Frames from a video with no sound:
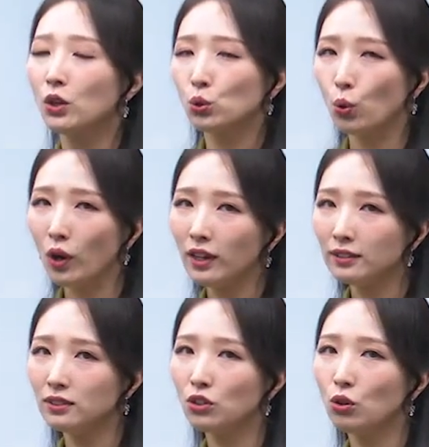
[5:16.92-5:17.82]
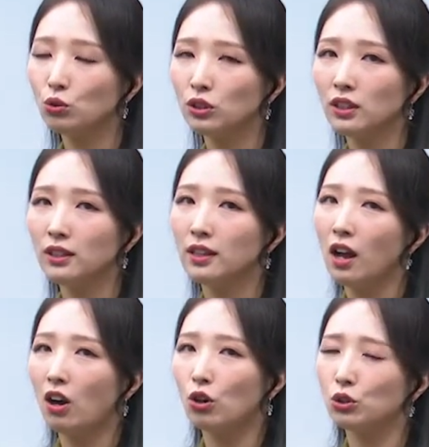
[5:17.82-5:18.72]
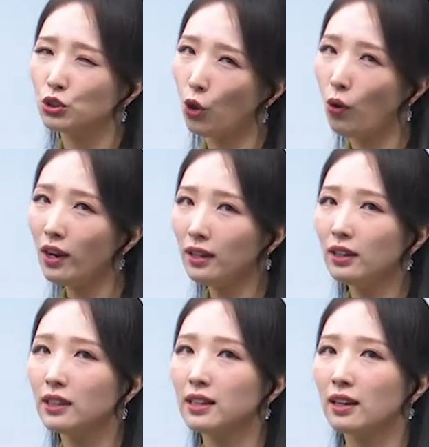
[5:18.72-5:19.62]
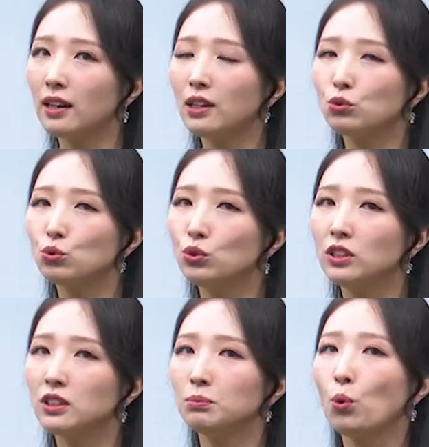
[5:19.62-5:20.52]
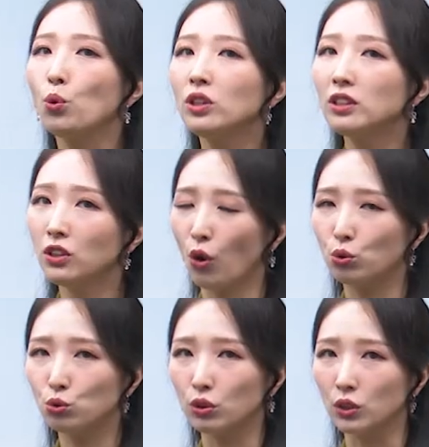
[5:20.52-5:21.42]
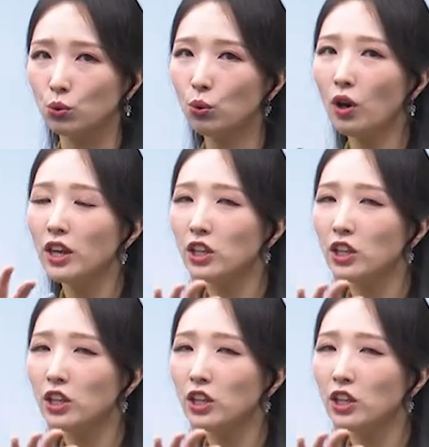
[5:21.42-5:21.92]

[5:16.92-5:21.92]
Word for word: 동화 같은 경우는 어, 정확하게 작가가 누구인지 모르는 경우도 있고